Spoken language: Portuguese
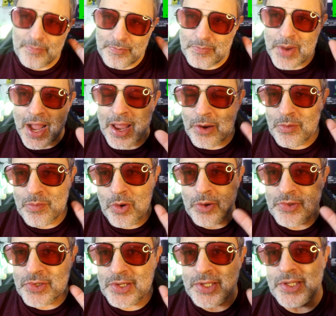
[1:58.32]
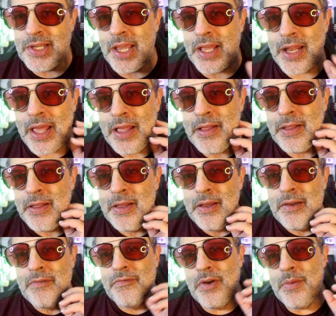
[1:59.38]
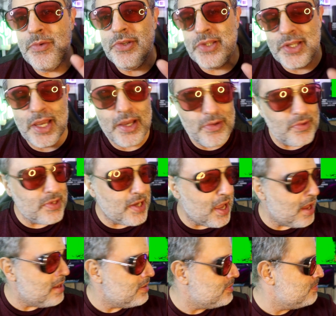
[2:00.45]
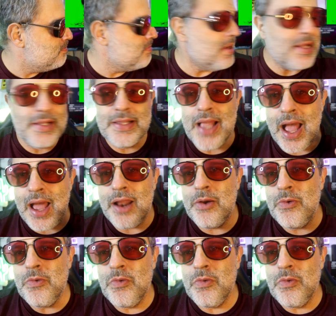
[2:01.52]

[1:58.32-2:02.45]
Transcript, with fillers: para o Monte 100, né? Vamos dizer que os caras mandaram o